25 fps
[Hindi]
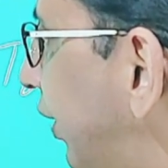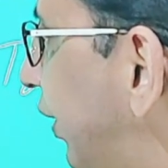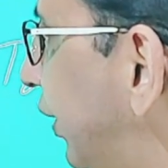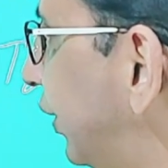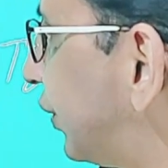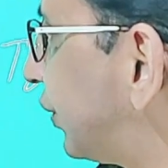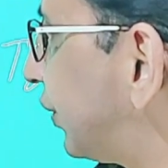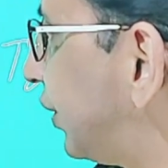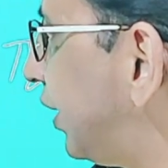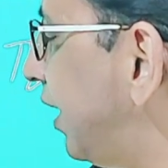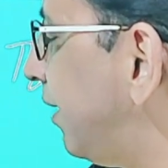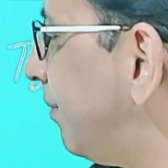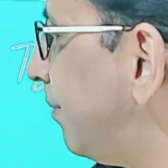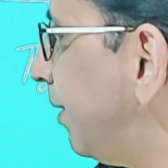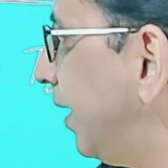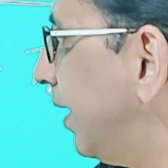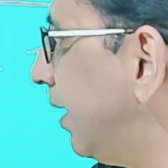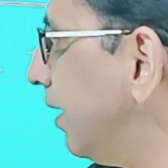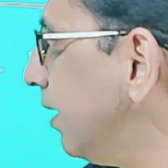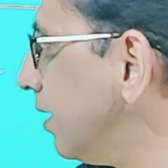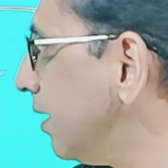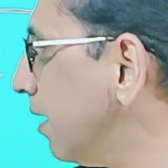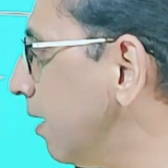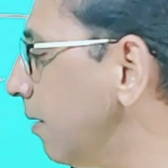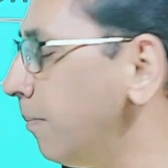और हिस्ट्री
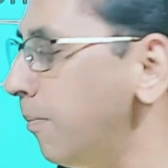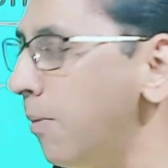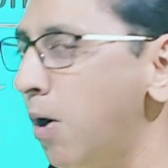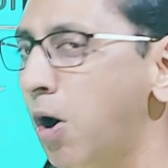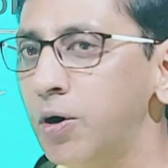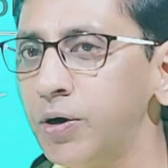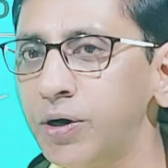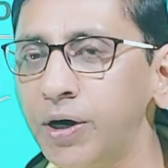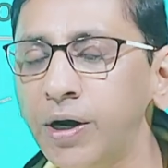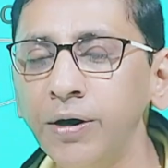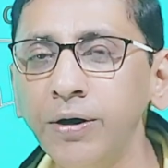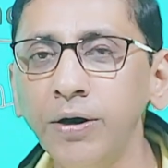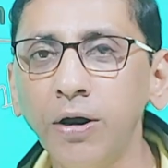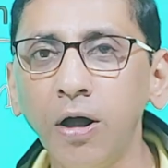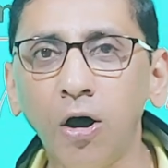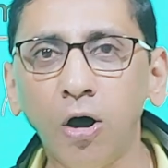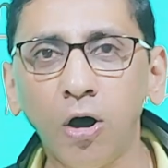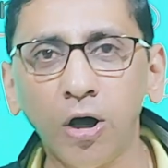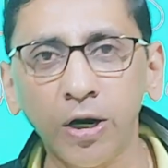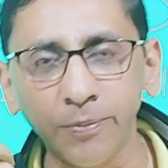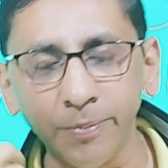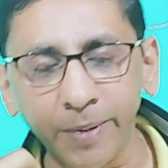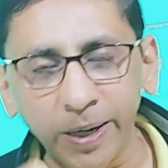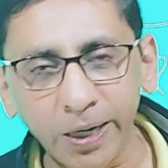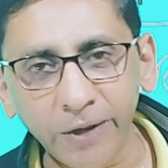में मॉडर्न
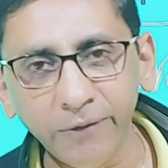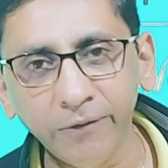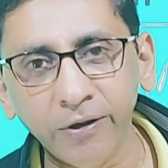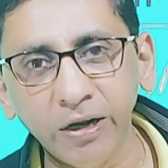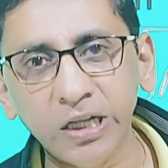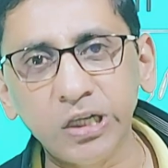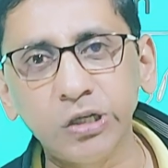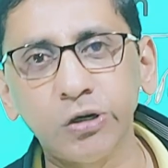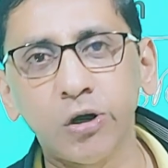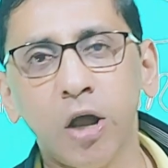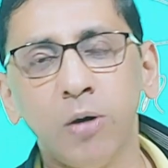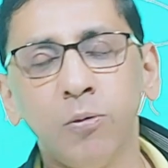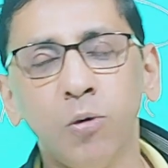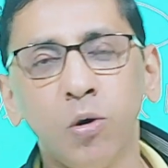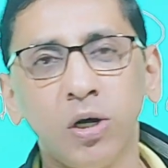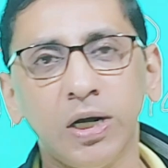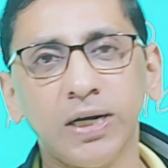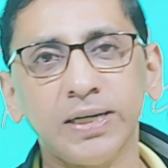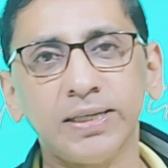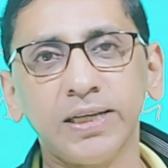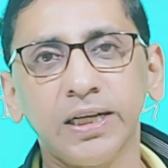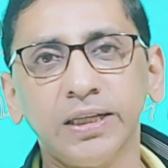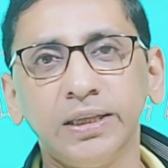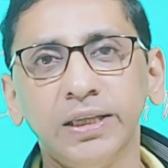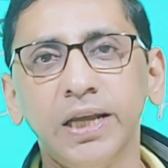और मेडिवल जो है वो
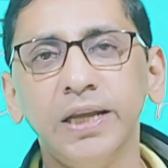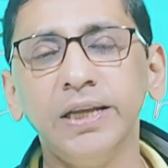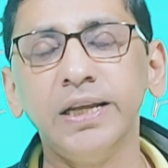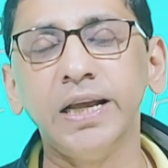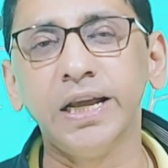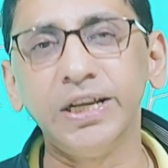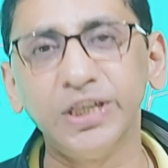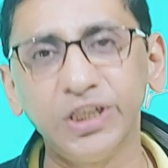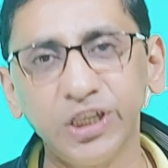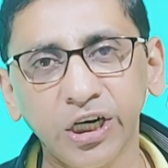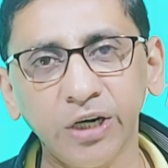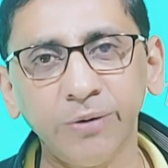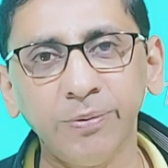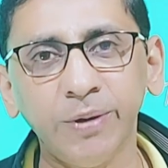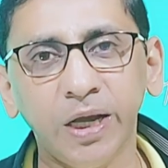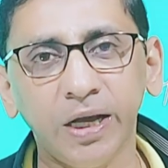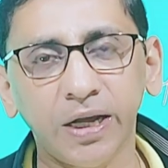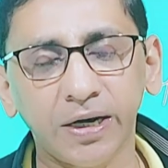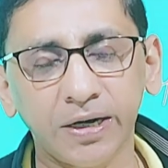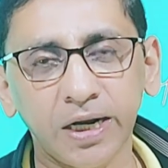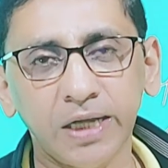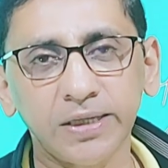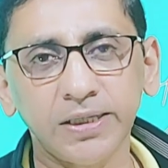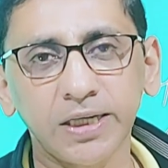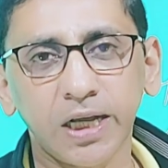कर सकते हैं या इंशियड भी
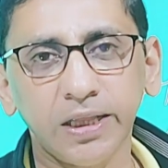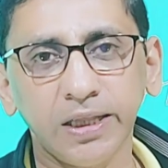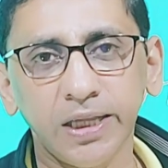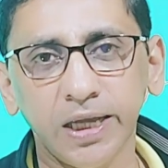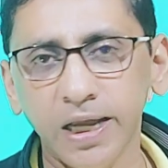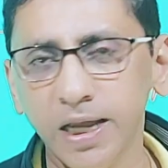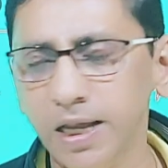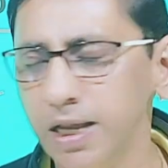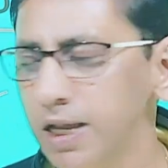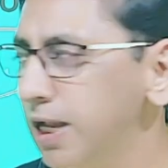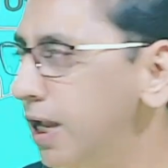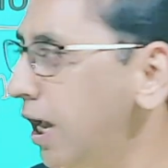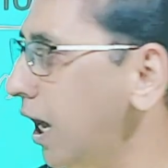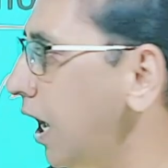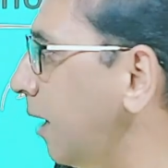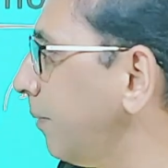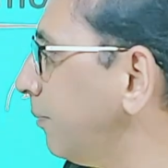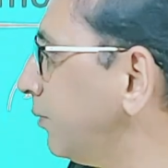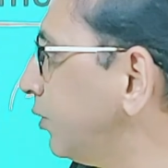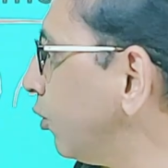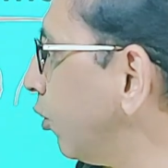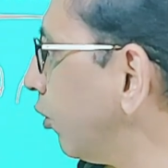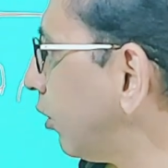करना चाहते हैं अब